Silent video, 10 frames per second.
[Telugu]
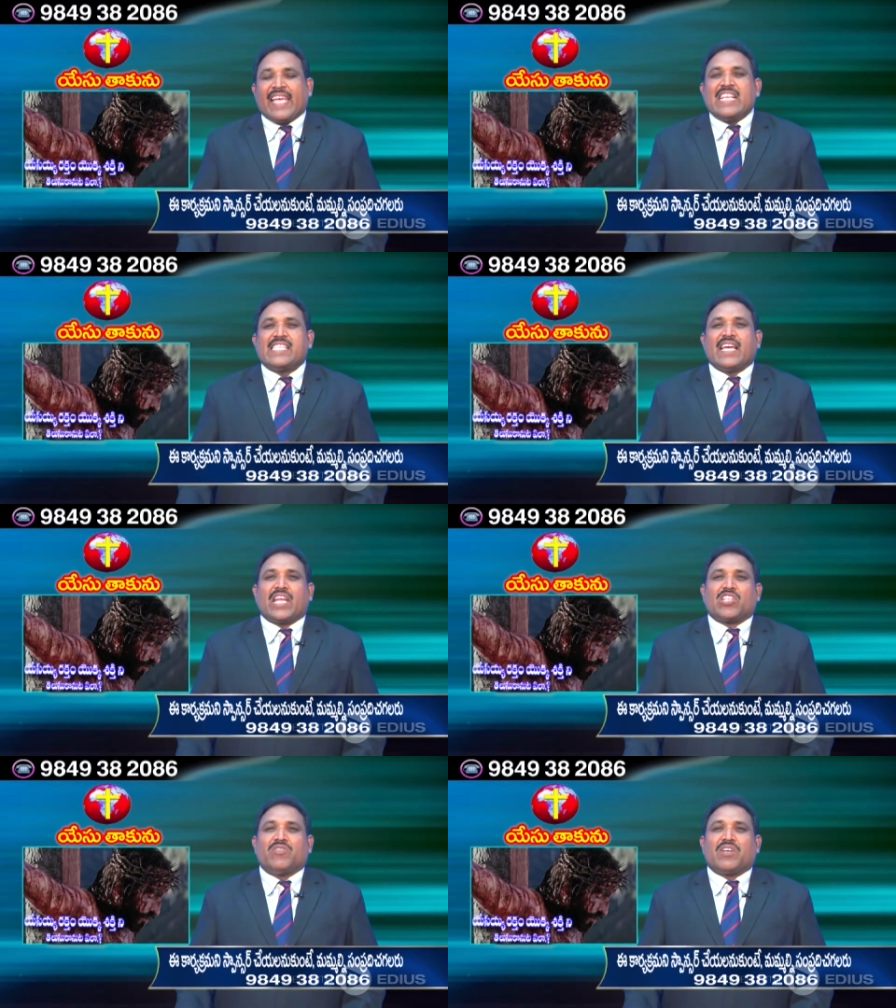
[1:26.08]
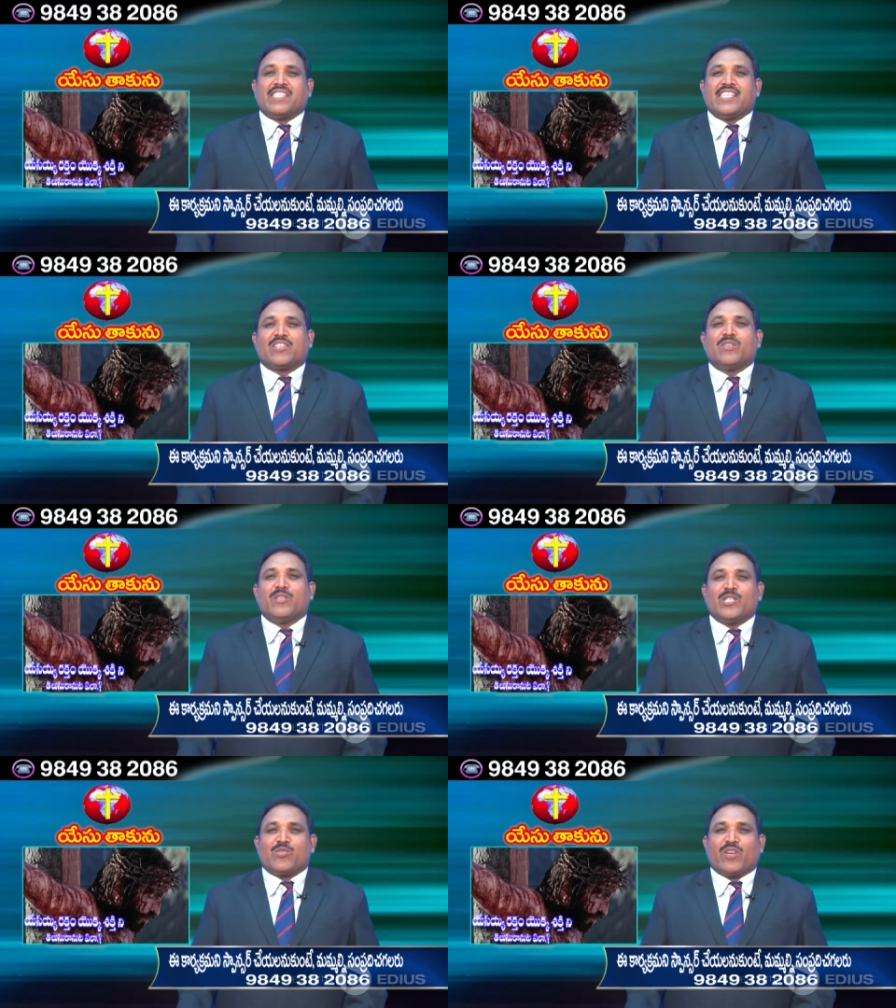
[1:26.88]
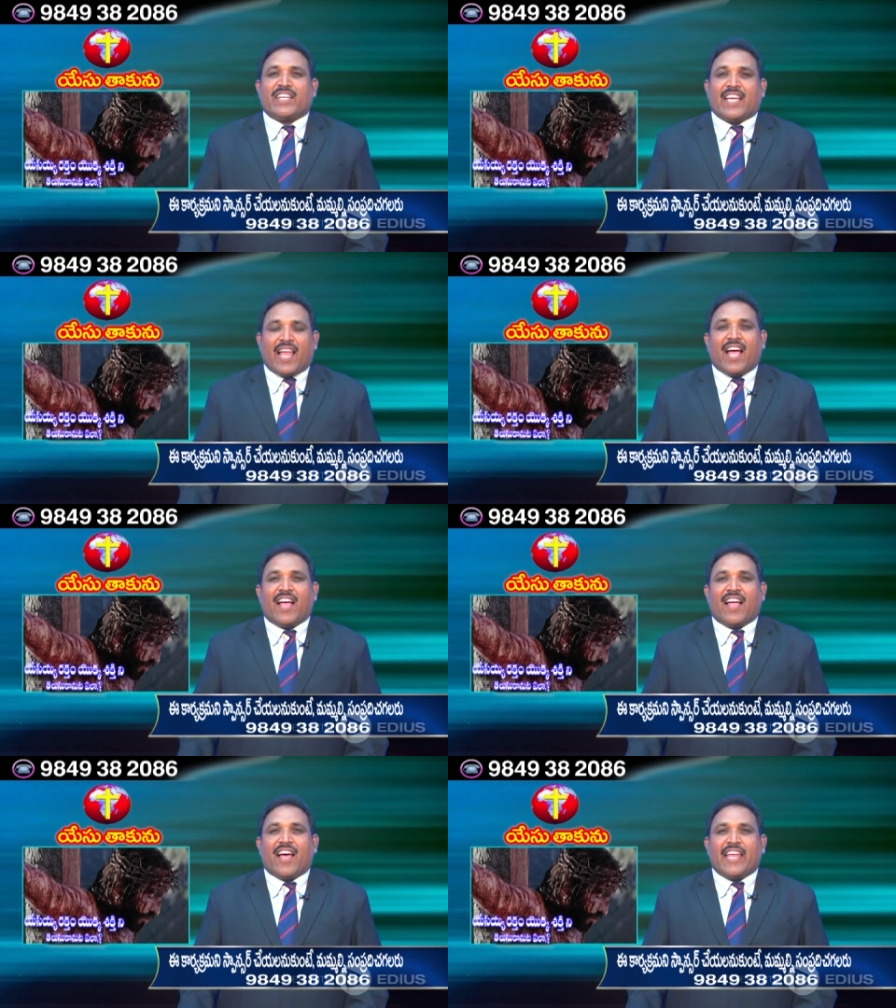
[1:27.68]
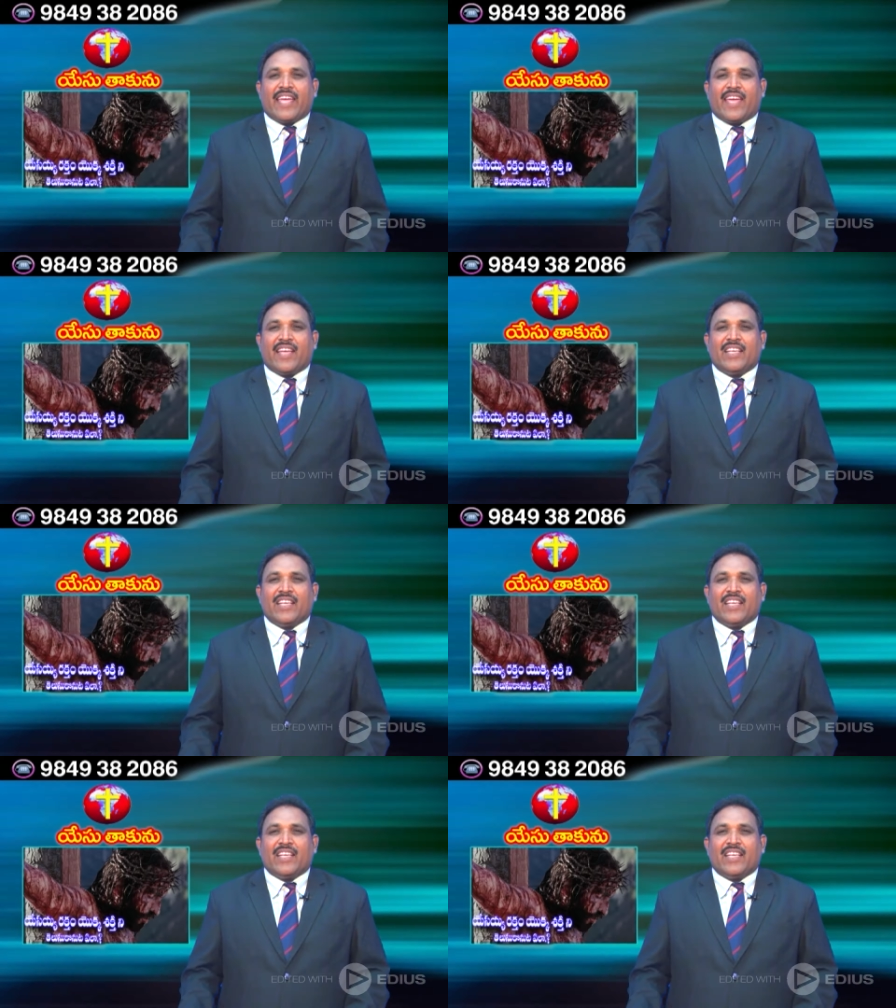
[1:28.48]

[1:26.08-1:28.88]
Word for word: ఏసఐ రక్తం యొక్క శక్తిని తెలుసుకుంటే ఎలా అనే